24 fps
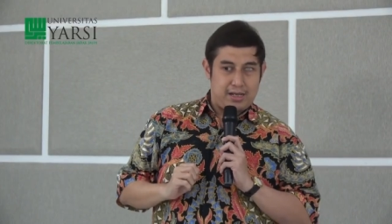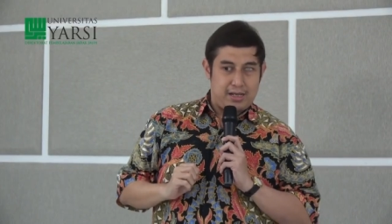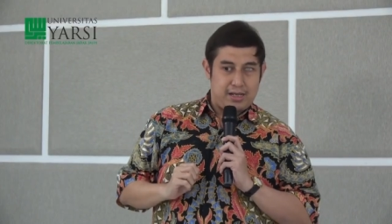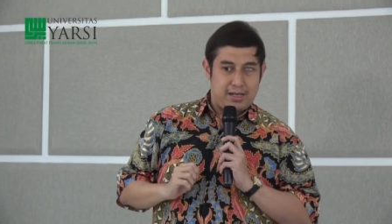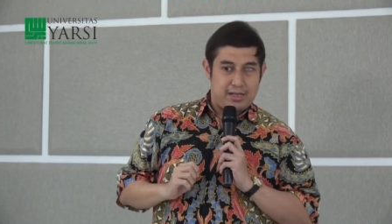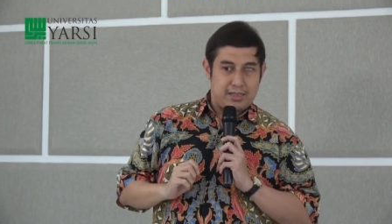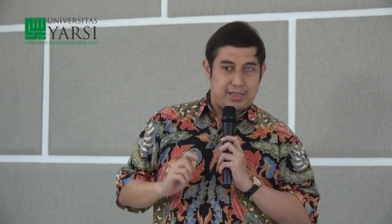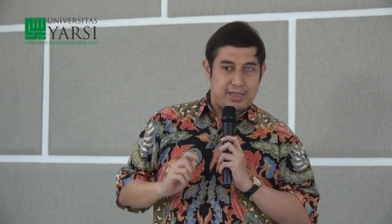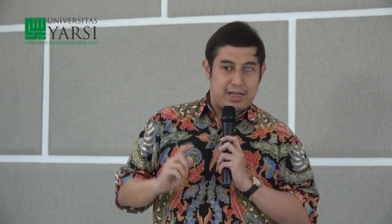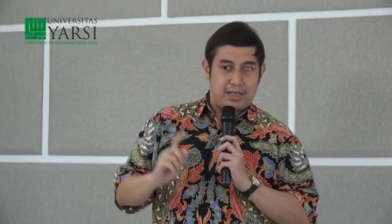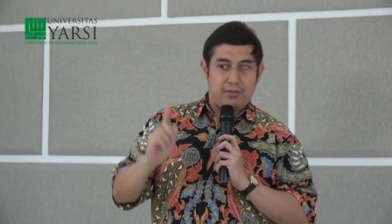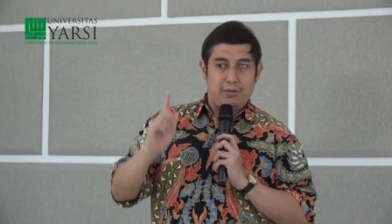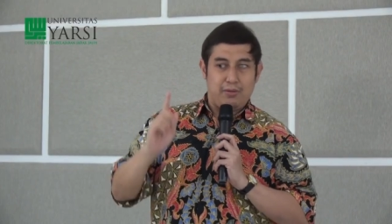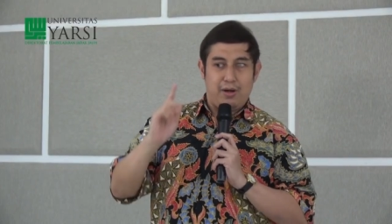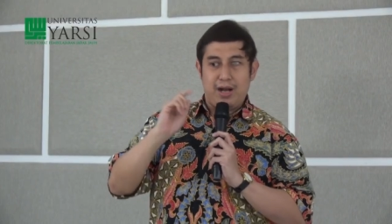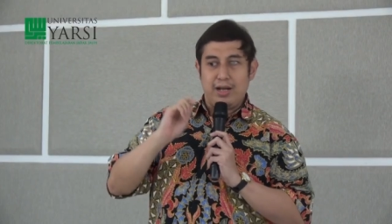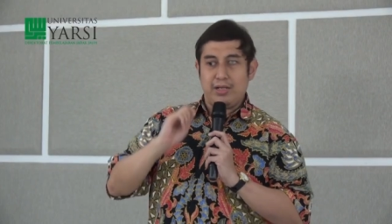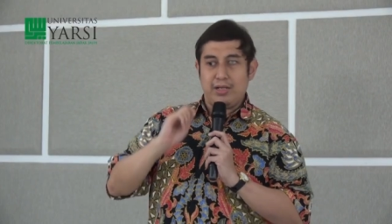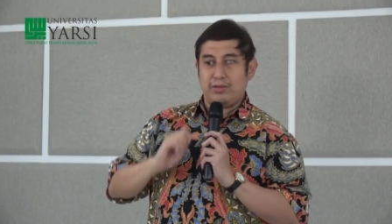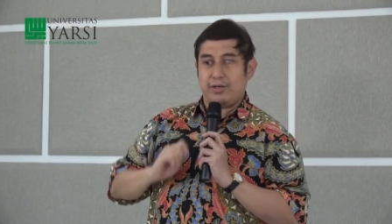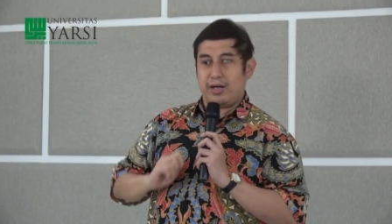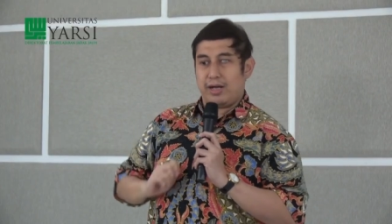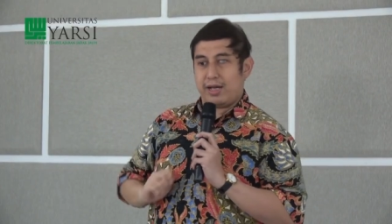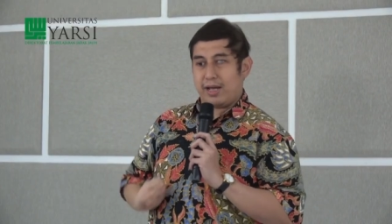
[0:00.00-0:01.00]
Satu hal
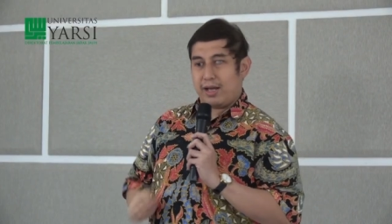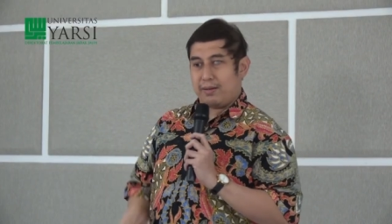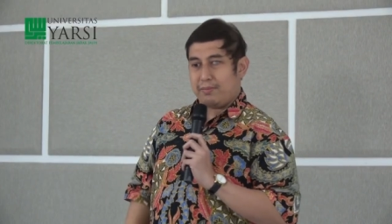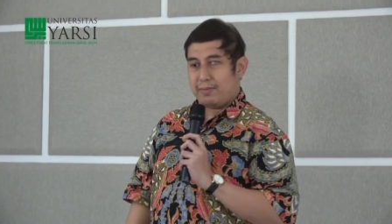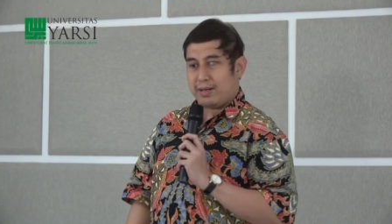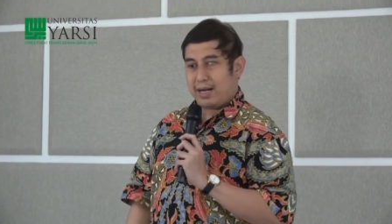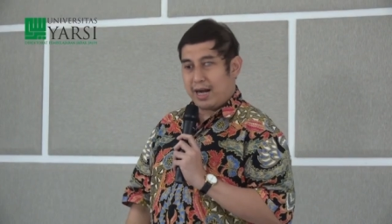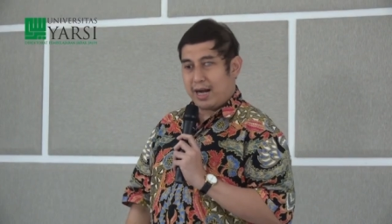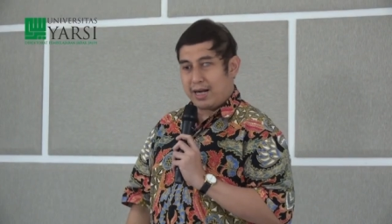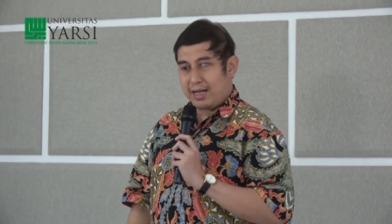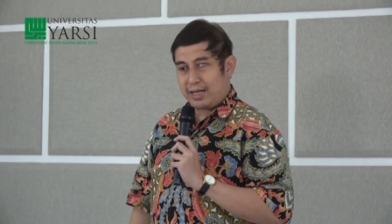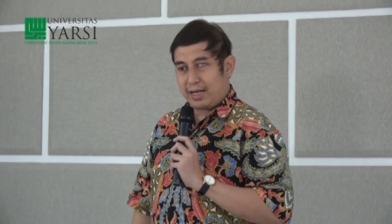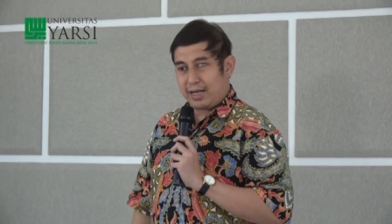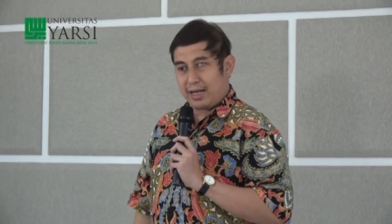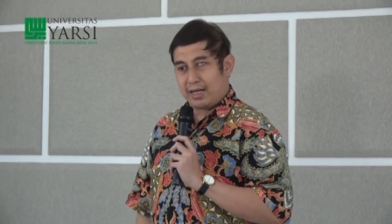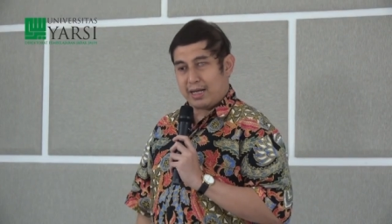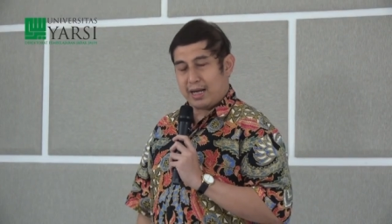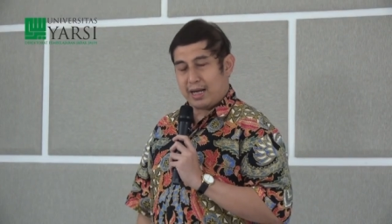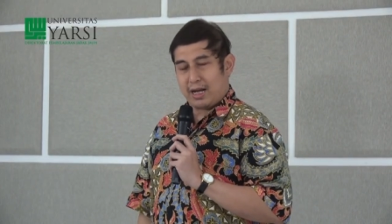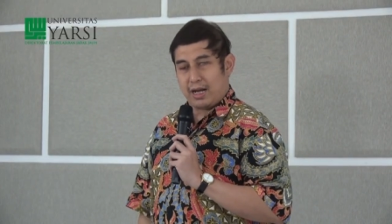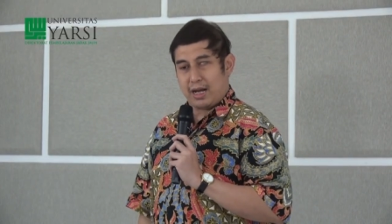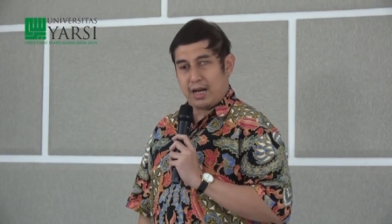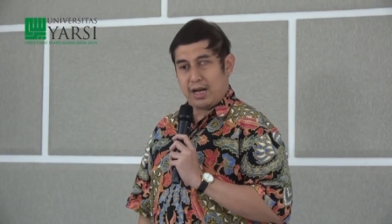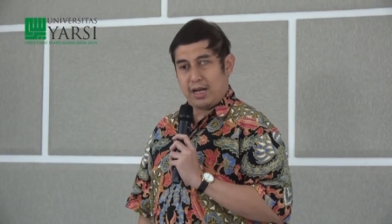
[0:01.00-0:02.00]
juga yang menarik
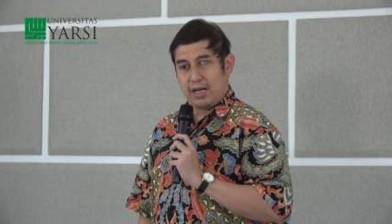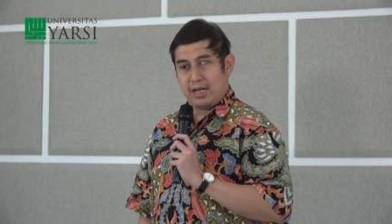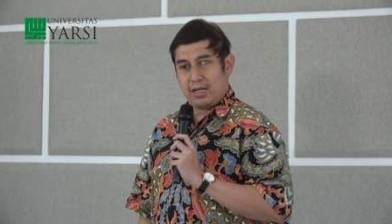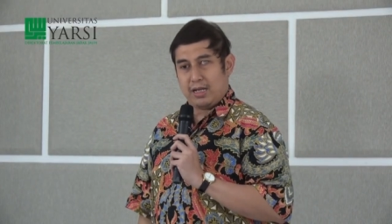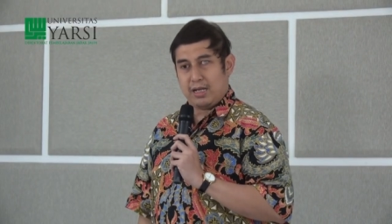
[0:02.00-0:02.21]
adalah